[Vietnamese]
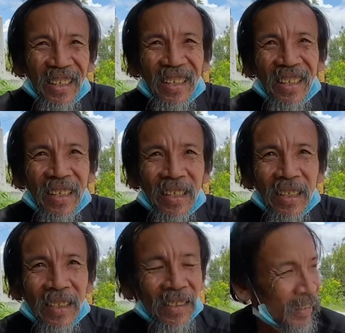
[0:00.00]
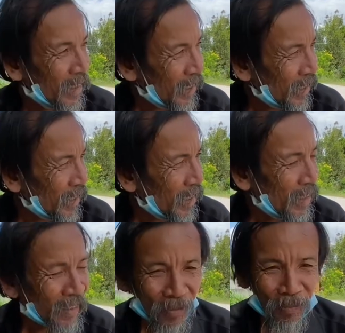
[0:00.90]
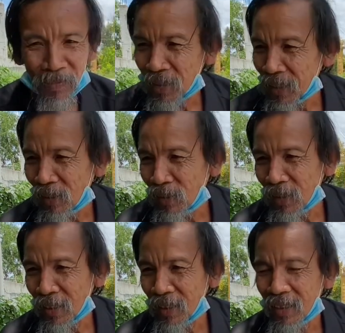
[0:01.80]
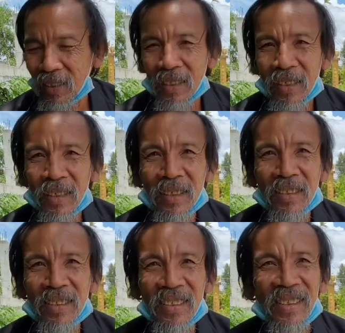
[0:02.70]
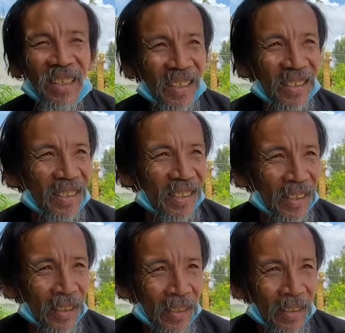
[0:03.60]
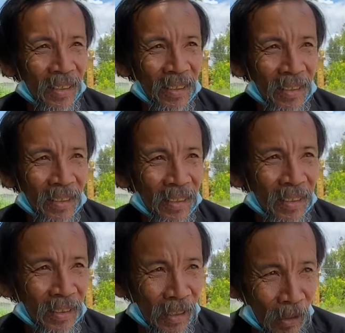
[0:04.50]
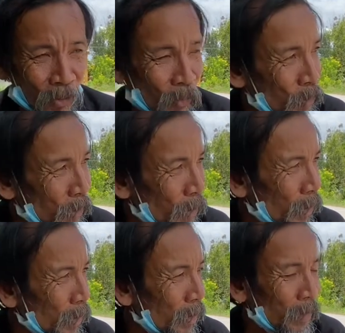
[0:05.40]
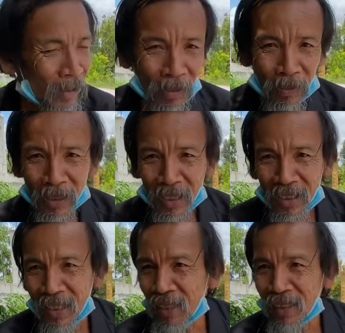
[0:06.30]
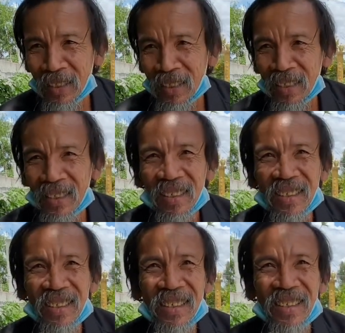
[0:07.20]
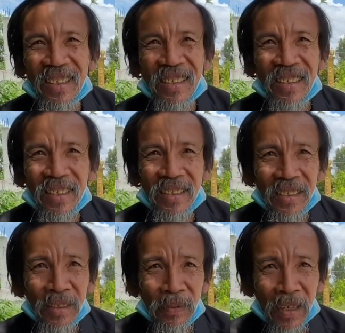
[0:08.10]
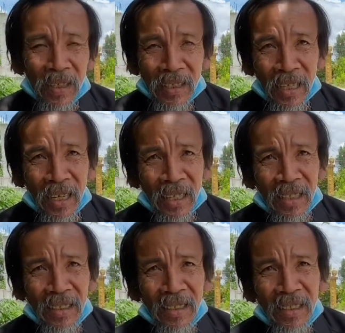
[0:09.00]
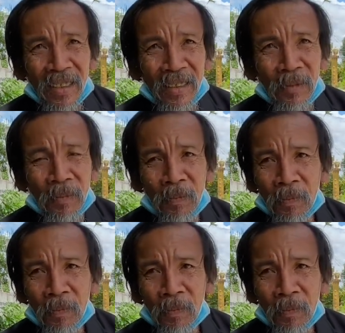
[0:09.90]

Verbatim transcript: đi hoài vậy đó đi vậy đó Hồi có gặp vợ chưa chưa chưa nữa hả Cầu ngủ thì thôi yeah. thức dậy là đi rồi ờ, từ trước